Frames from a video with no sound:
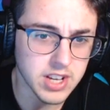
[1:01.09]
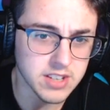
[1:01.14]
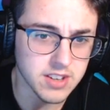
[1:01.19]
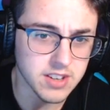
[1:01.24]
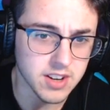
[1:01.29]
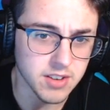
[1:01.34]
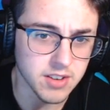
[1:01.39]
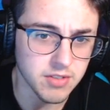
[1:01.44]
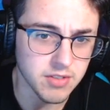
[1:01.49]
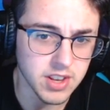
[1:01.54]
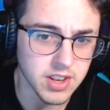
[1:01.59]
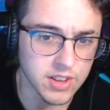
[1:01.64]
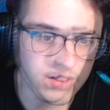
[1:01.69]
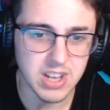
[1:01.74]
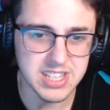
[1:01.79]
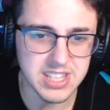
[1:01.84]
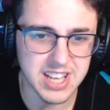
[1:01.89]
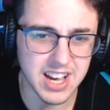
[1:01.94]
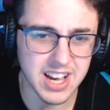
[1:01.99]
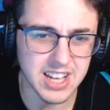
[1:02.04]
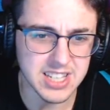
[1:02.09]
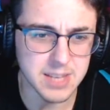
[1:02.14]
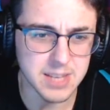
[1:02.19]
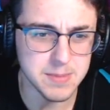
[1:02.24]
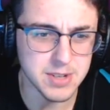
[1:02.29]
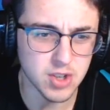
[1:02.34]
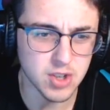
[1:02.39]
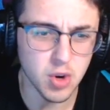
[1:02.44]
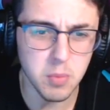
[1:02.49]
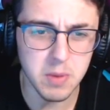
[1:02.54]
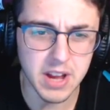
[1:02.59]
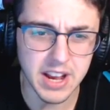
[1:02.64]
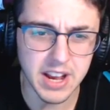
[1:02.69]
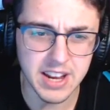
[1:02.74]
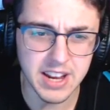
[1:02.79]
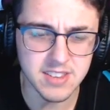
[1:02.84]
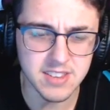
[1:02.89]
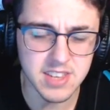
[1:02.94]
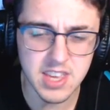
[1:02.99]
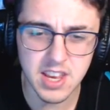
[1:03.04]
sé a qué se refiere. Son las cajas que más compran
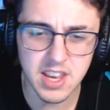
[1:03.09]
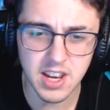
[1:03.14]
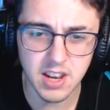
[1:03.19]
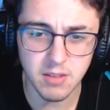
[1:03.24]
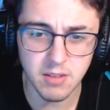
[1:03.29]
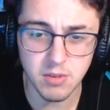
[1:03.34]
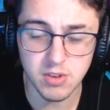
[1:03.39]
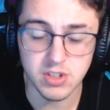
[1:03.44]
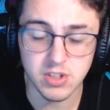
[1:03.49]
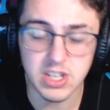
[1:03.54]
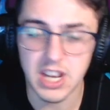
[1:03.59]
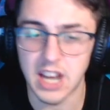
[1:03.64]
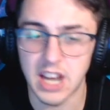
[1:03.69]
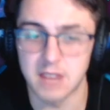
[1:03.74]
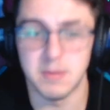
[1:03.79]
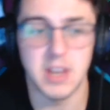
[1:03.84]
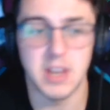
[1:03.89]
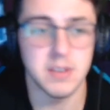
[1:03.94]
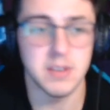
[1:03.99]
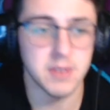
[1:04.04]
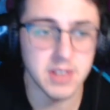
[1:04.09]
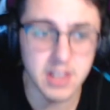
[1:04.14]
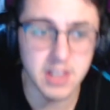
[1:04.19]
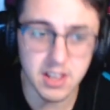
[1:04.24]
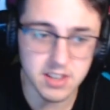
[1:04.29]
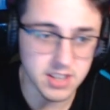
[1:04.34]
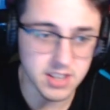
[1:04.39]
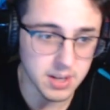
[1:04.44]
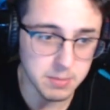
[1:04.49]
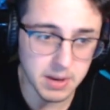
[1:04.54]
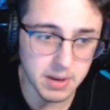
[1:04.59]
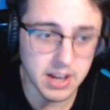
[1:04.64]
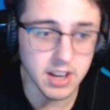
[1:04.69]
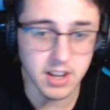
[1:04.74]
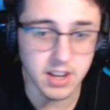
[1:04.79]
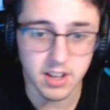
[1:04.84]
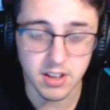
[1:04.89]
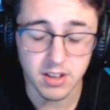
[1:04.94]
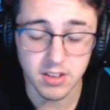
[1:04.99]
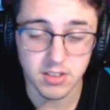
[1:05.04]
en skin Bueno, sí, las más vendidas de la
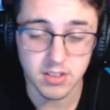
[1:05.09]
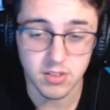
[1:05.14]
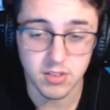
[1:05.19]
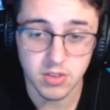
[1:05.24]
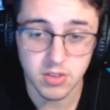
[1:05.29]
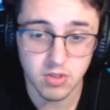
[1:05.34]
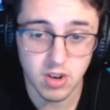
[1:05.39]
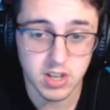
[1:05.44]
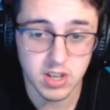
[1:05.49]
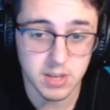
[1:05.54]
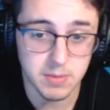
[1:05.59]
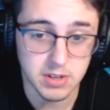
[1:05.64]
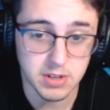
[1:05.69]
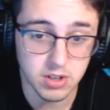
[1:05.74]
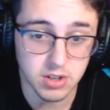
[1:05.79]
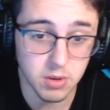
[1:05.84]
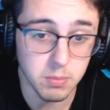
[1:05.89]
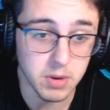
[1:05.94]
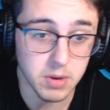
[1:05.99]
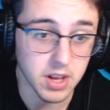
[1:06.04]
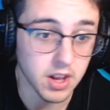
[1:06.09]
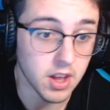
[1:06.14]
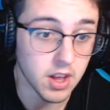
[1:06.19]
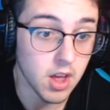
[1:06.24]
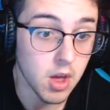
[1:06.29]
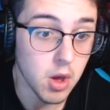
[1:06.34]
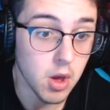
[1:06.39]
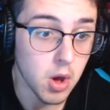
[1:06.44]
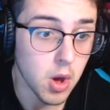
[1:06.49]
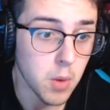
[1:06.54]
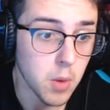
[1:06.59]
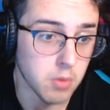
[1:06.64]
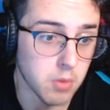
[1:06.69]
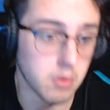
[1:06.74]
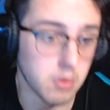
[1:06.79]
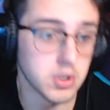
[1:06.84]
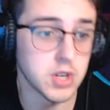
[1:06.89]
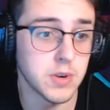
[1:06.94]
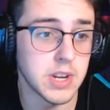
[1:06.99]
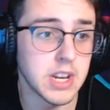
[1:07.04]
página. Entonces son las que más compran. Pues
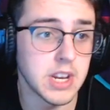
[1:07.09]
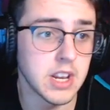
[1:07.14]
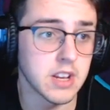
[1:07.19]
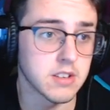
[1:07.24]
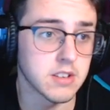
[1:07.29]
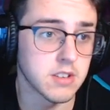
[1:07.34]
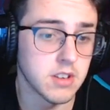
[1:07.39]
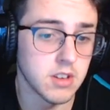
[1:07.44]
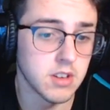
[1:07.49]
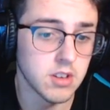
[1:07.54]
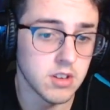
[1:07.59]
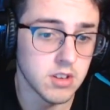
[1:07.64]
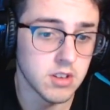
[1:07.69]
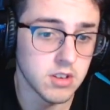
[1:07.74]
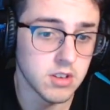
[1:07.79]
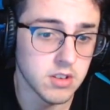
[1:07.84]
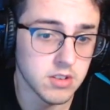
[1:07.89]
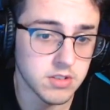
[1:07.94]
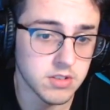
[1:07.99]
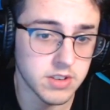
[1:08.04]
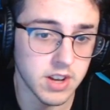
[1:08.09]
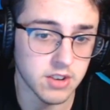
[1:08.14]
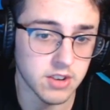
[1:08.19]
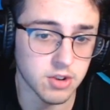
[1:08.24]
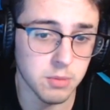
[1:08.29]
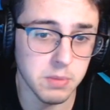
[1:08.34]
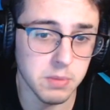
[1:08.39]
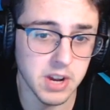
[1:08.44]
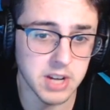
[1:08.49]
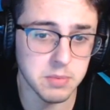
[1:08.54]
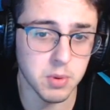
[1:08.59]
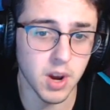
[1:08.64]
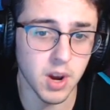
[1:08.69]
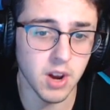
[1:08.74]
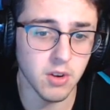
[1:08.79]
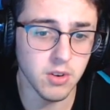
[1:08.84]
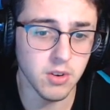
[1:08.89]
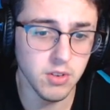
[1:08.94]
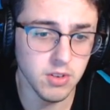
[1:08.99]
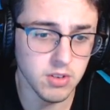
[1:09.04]
vamos a abrirlas. Si las compran es por
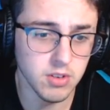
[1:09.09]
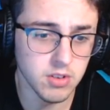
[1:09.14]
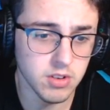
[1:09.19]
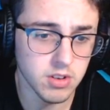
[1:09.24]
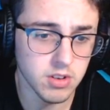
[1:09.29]
algo, ¿no?